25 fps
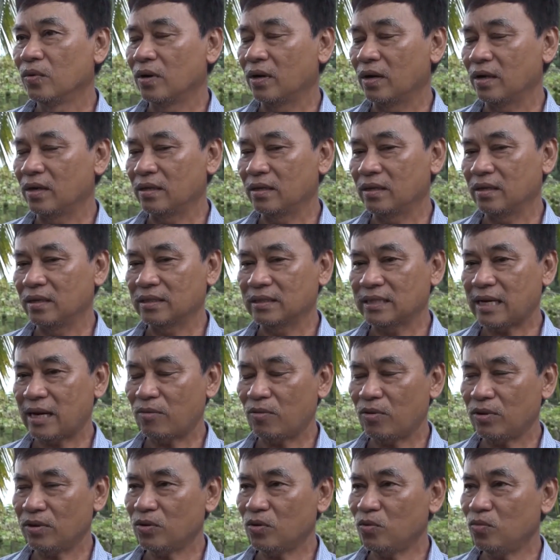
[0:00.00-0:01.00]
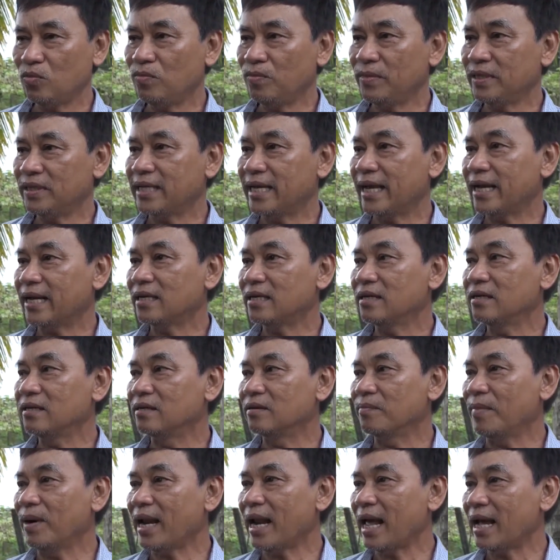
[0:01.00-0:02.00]
Rồi sau đó chú mới sen
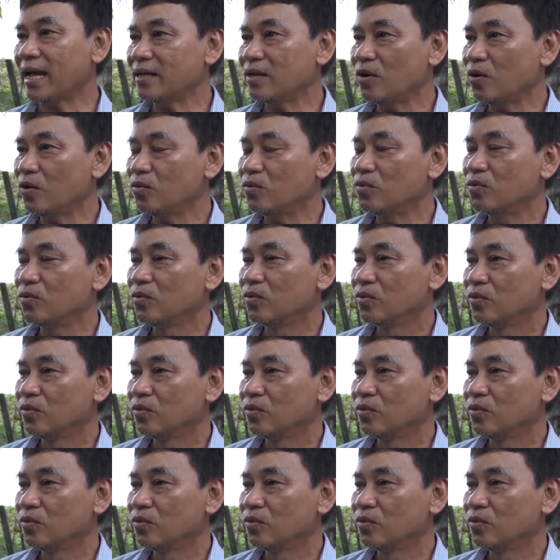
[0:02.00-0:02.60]
dừa Mã Lai vô.